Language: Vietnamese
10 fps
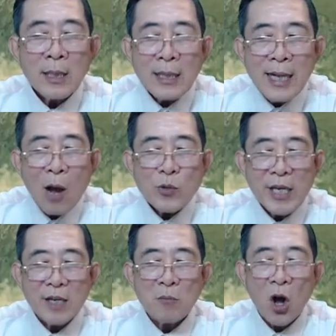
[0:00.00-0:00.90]
Cao
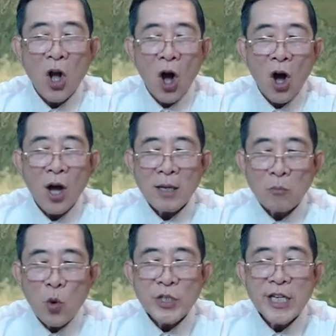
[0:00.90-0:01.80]
Diễn bọn họ
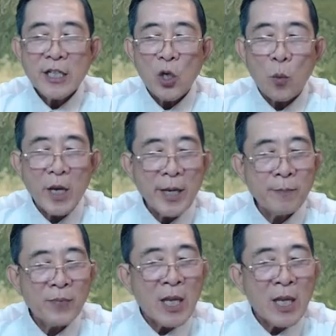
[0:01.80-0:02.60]
muốn giết Lục Khiêm